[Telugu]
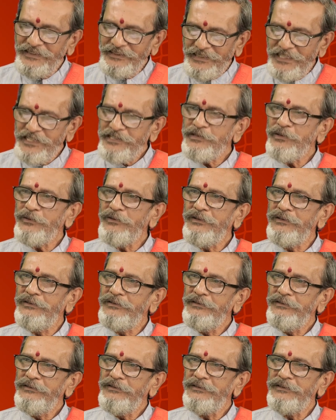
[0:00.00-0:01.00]
ఈ
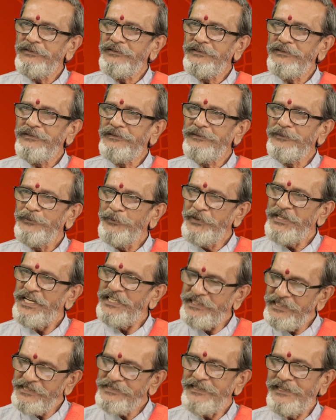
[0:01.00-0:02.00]
దేశంలో
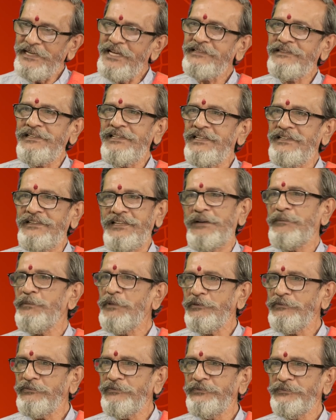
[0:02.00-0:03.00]
ఉన్నది సనాతన
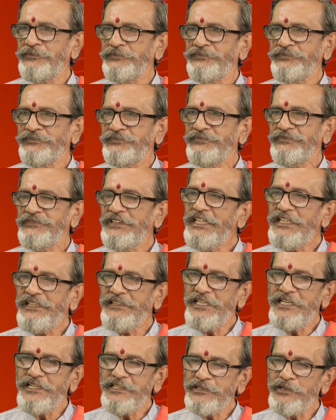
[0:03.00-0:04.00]
ధర్మం ఈ
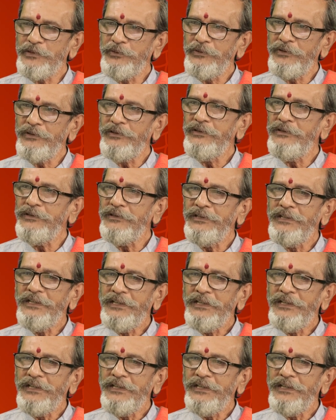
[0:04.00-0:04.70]
దేశంలో